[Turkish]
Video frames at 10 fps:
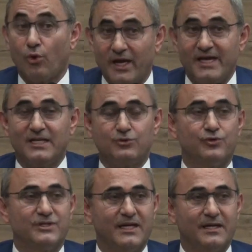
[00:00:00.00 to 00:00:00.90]
Orayı da
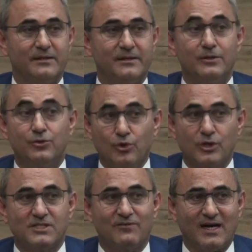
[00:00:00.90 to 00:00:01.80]
Türkiye'nin
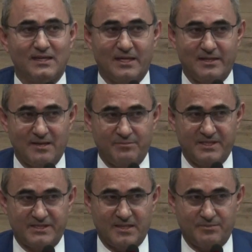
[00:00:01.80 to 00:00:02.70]
gözde vadilerinden
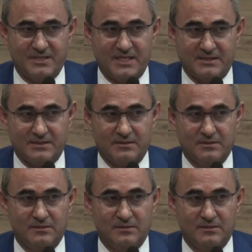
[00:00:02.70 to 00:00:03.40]
birisi yapacağız.